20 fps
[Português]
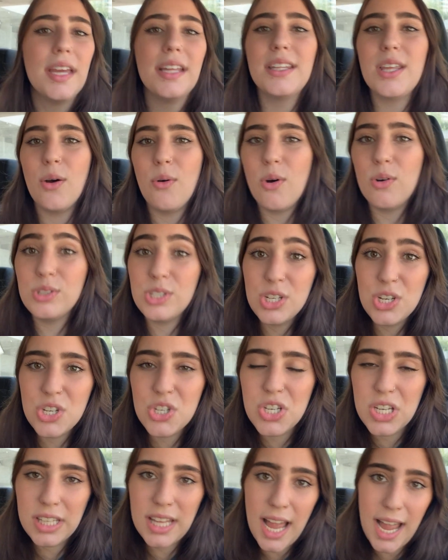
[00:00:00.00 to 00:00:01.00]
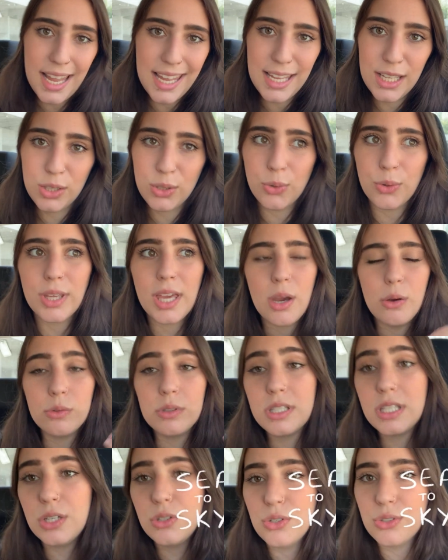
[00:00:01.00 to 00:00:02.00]
Então, onde a gente tá indo, que é o
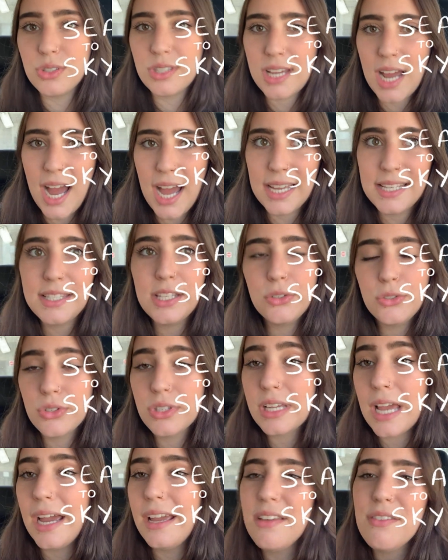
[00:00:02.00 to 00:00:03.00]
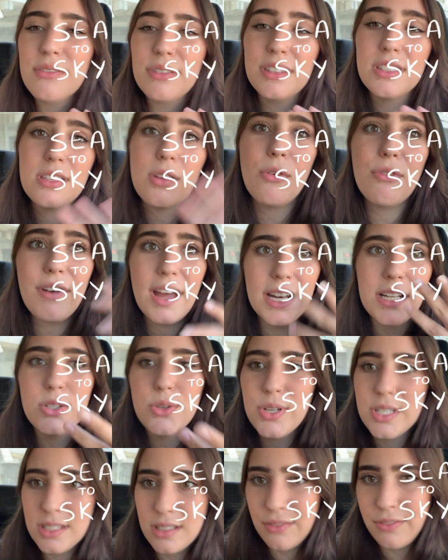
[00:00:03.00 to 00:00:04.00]
City Sky, City Sky são várias
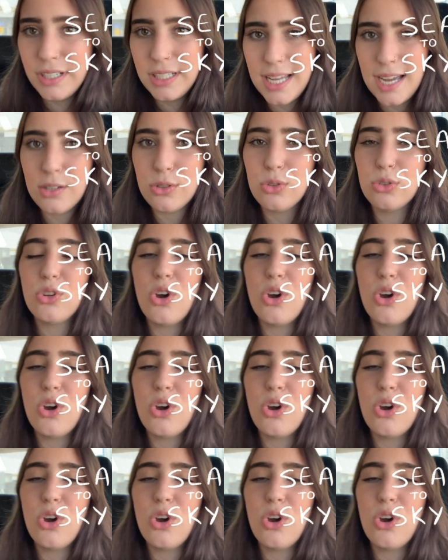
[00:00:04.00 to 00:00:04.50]
coisas, na verdade.